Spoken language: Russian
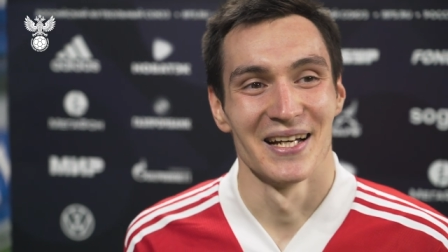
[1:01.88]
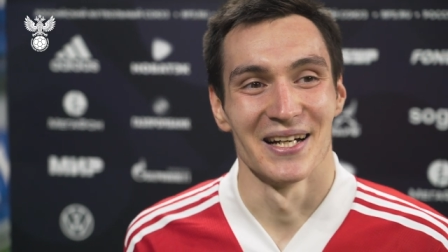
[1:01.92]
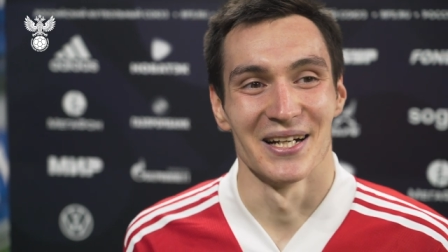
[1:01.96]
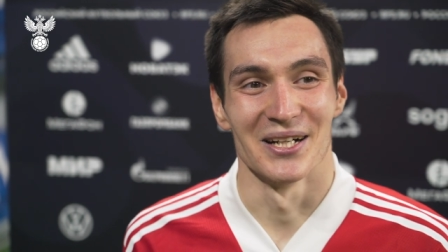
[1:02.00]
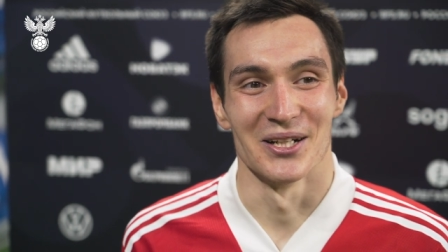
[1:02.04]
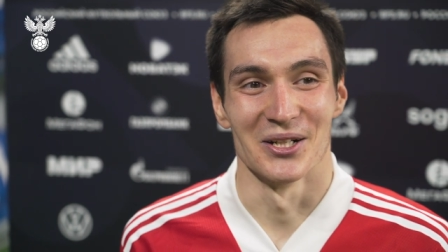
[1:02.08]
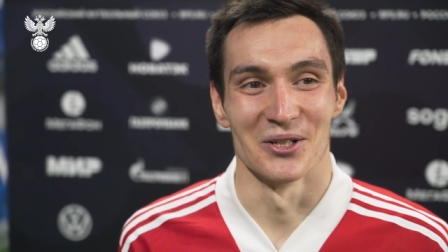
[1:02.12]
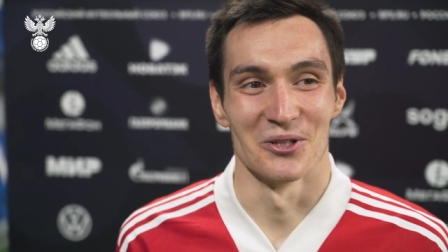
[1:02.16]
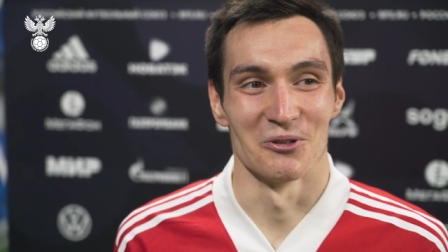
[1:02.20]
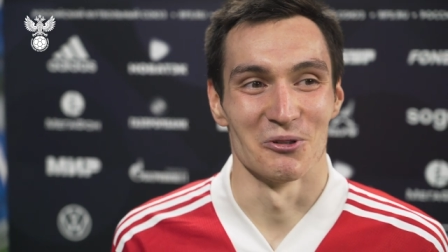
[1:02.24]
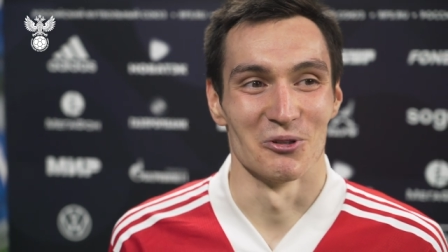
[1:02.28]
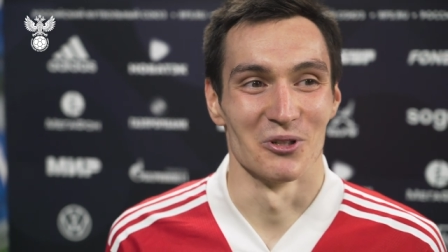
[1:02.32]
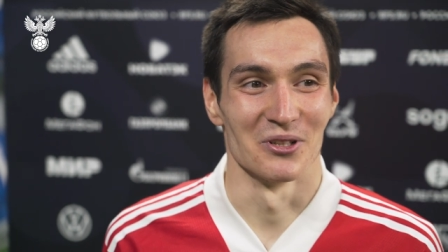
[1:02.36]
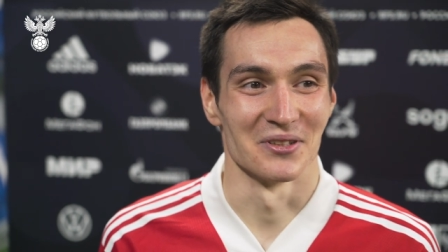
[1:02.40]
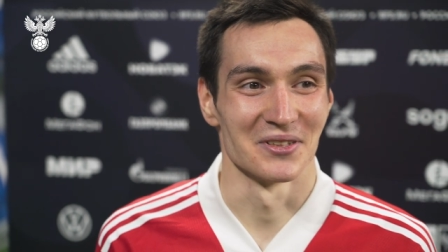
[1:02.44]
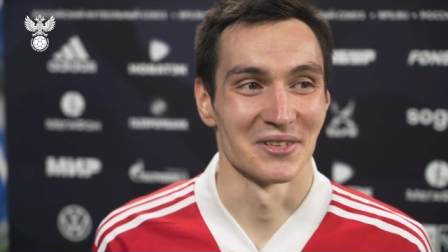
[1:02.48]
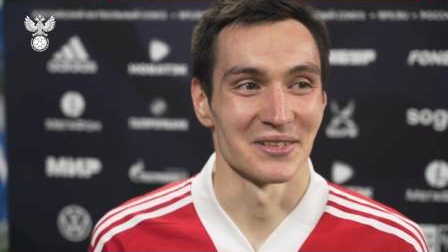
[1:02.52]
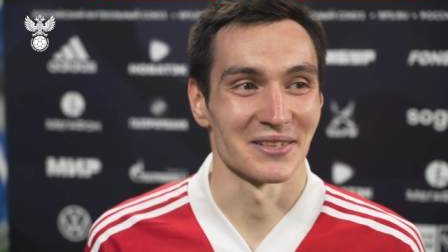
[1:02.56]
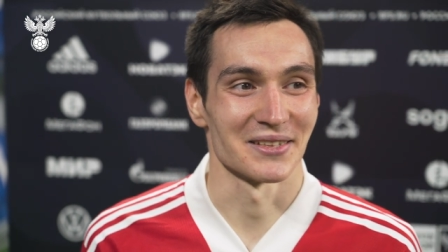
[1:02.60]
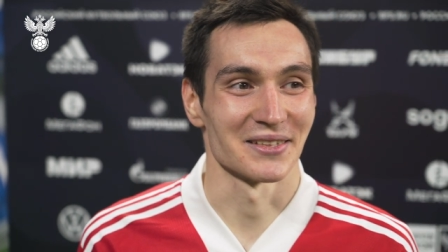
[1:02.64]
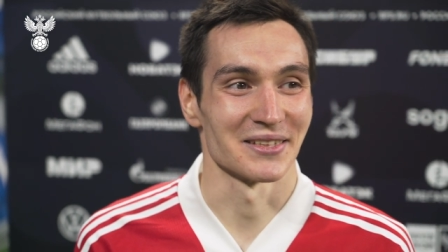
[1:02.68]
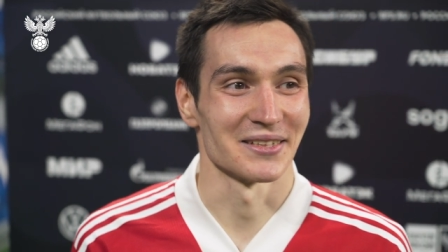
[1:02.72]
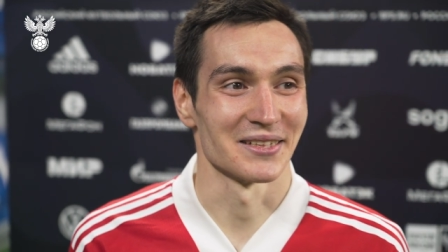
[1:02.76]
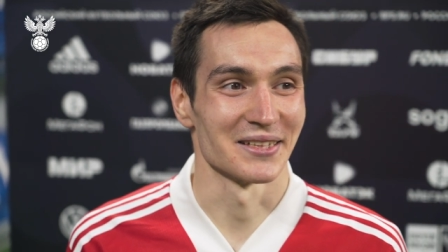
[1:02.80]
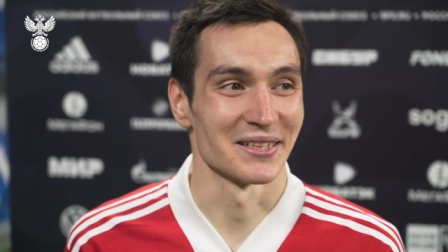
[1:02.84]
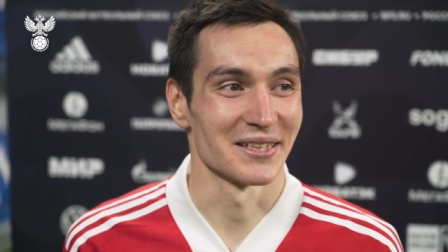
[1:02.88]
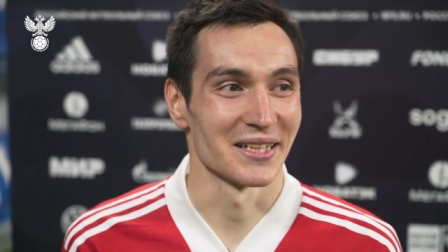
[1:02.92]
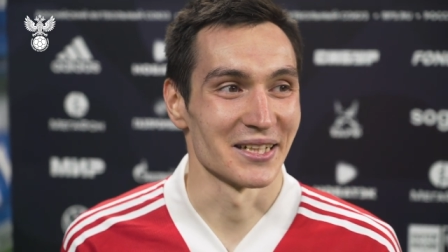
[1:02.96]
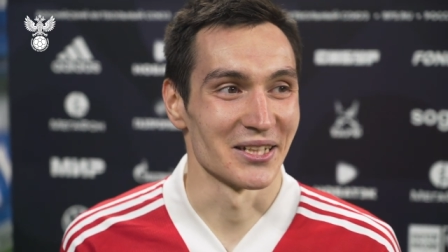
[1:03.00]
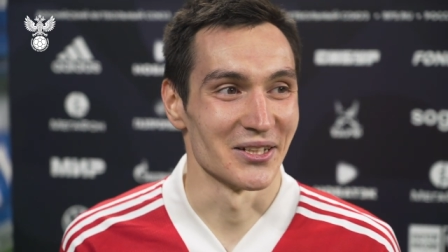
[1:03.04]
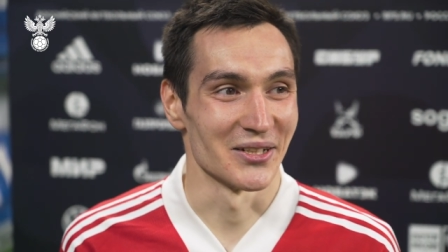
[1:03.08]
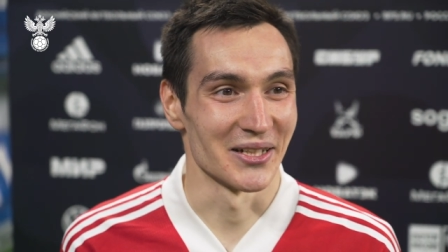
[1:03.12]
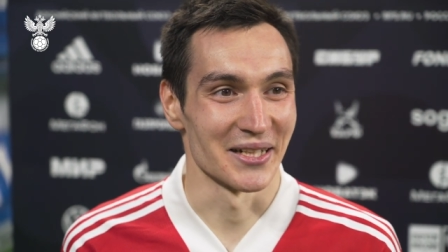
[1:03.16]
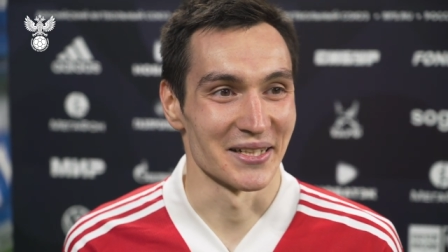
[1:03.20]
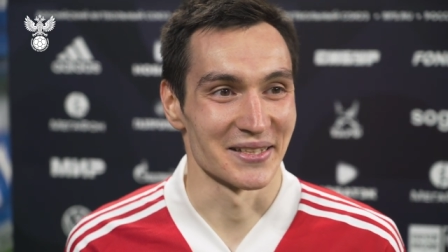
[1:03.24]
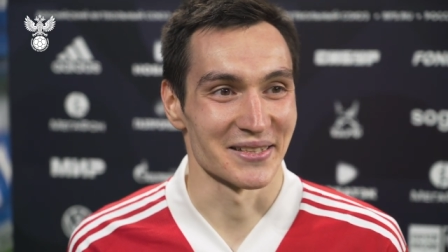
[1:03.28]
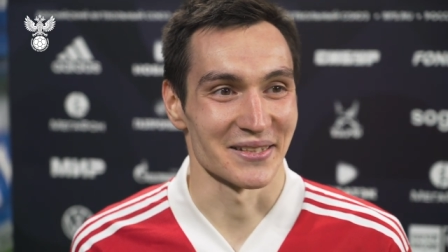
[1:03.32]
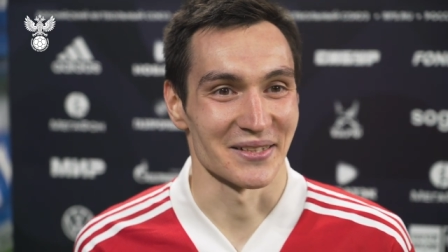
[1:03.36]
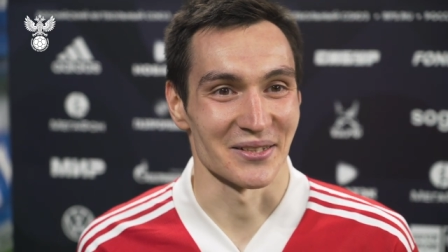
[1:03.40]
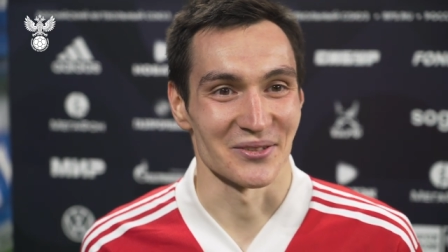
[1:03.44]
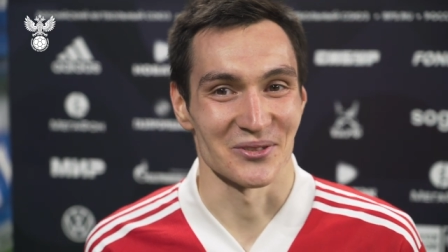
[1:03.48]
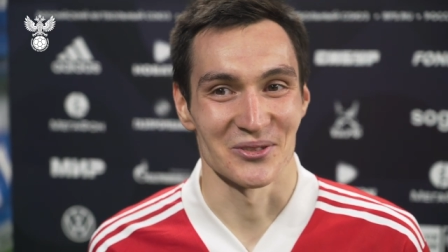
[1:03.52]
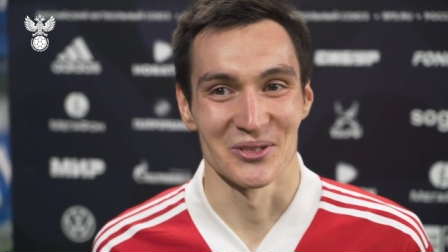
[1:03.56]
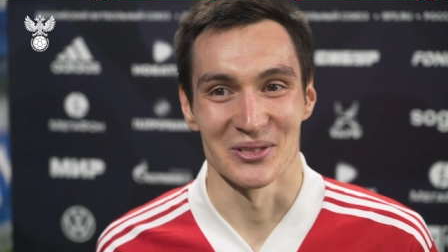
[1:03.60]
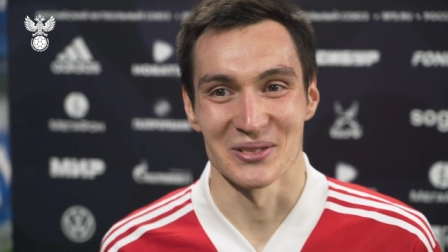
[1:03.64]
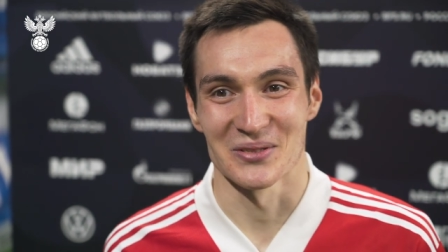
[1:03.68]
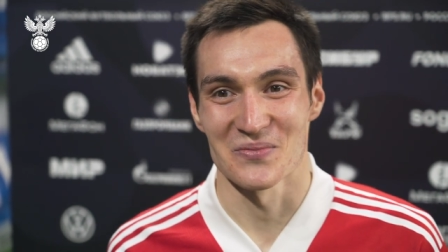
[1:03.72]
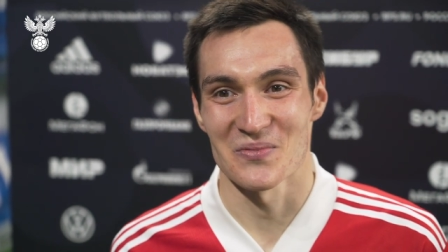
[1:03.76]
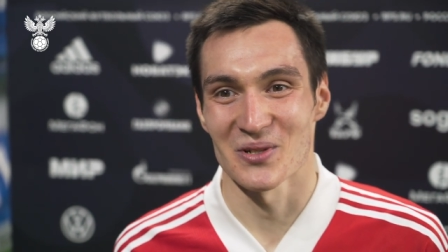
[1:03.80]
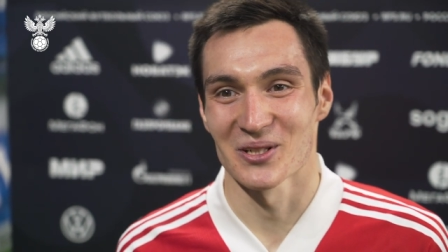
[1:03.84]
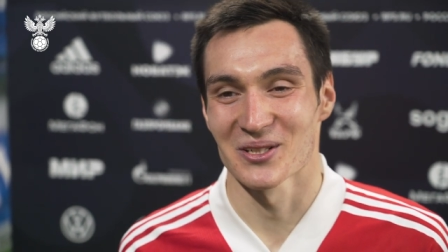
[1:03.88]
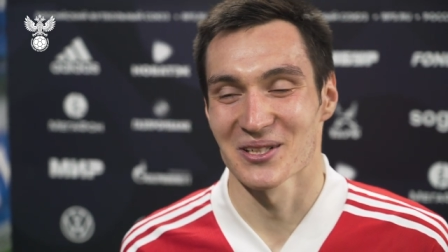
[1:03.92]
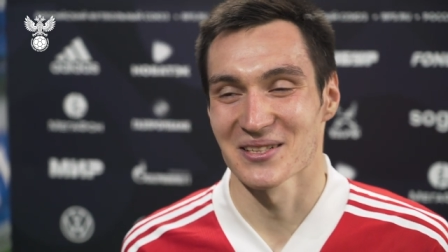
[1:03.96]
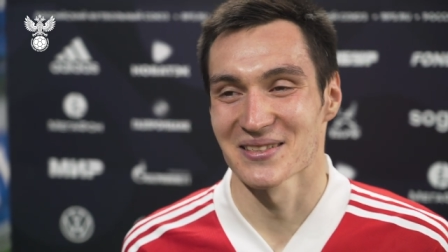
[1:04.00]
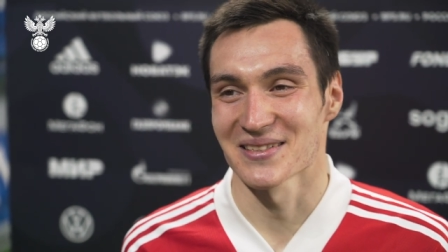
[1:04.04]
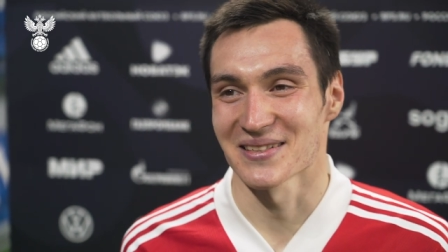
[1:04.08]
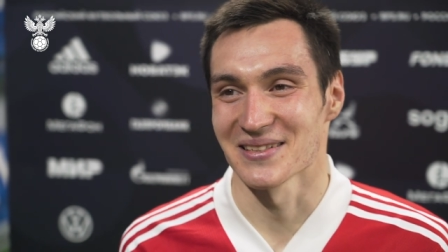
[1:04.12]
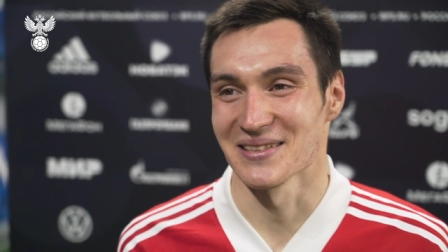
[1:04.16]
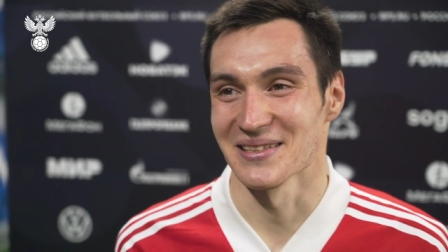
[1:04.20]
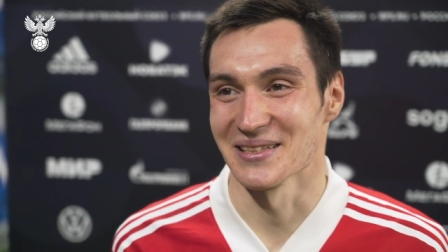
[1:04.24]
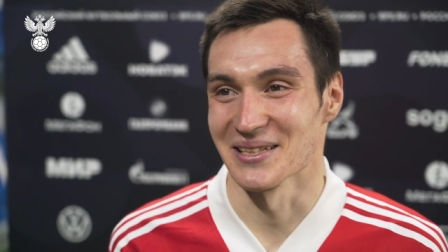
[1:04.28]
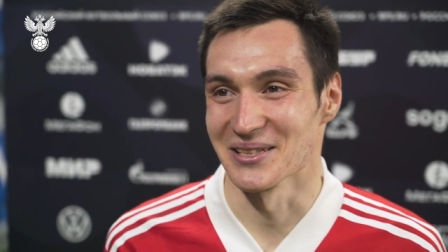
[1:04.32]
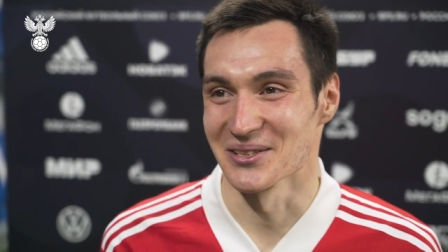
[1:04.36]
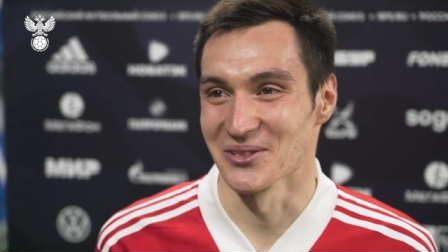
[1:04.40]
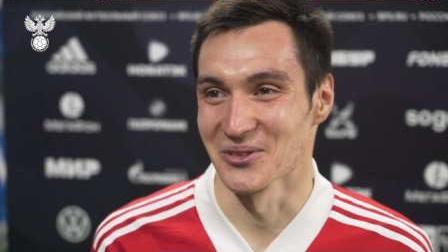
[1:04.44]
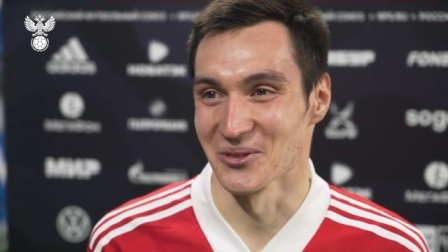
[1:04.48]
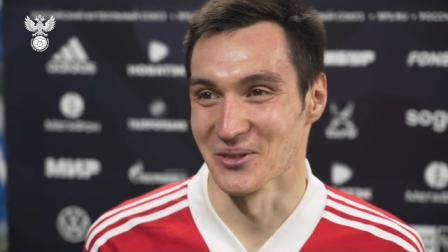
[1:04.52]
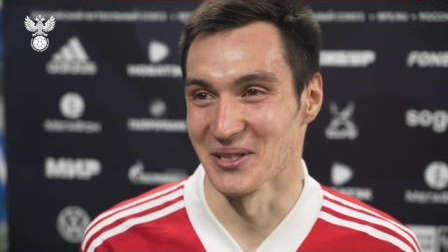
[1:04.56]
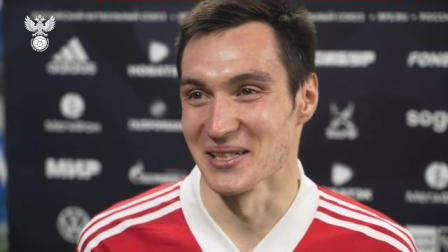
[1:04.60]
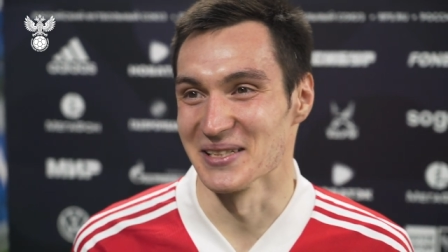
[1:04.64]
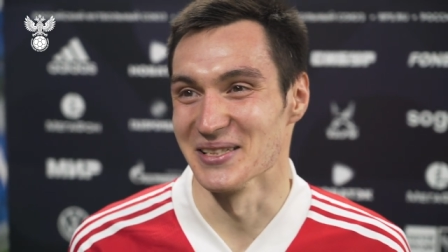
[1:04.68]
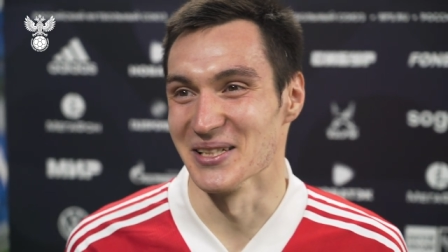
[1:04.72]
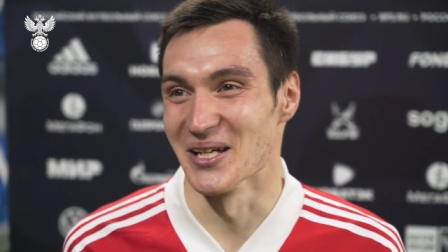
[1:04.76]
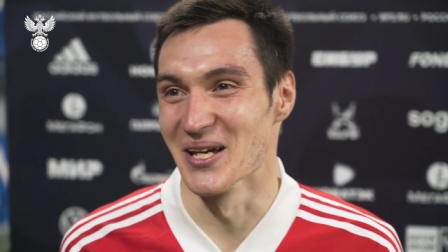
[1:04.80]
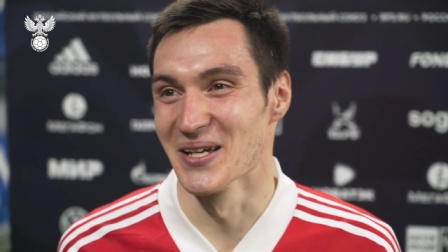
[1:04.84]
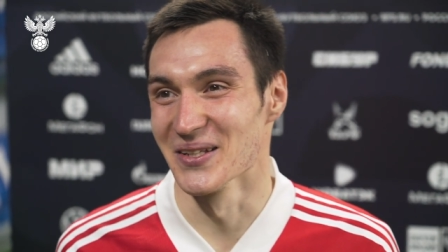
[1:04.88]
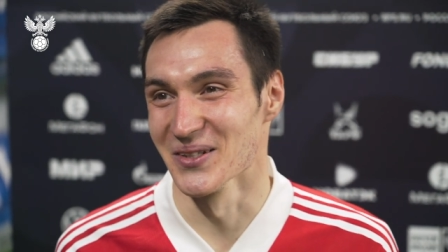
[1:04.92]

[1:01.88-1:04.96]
А вот, э, как говорится, раз в год и палка стреляет. Но, наде...